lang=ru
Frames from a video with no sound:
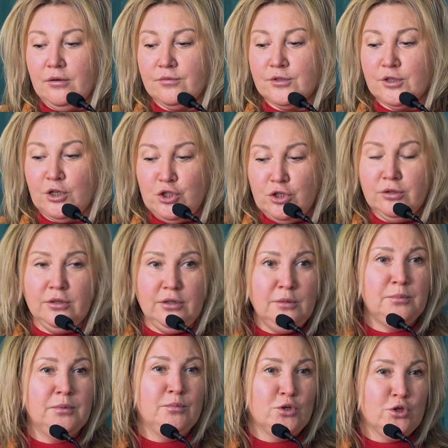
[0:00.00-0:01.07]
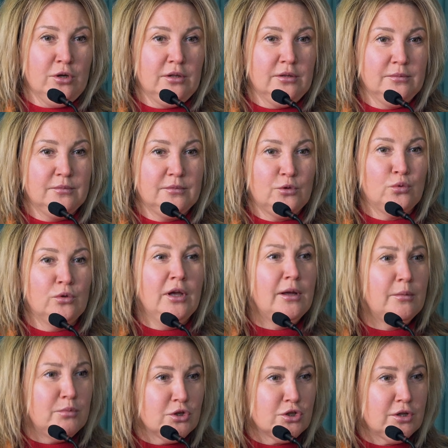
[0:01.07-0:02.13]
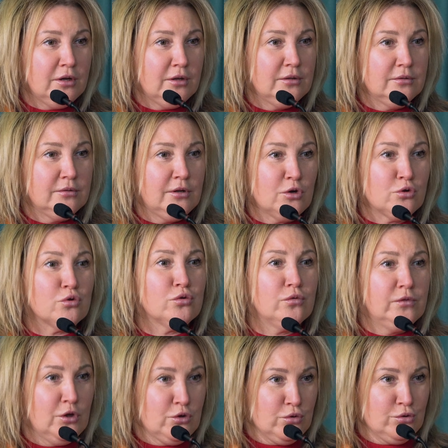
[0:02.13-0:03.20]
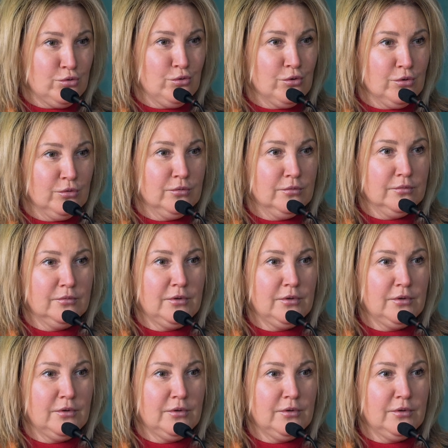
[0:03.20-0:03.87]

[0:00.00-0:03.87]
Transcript: вскочил и побежал. Куда бежал? Хорошо, что в нашу сторону.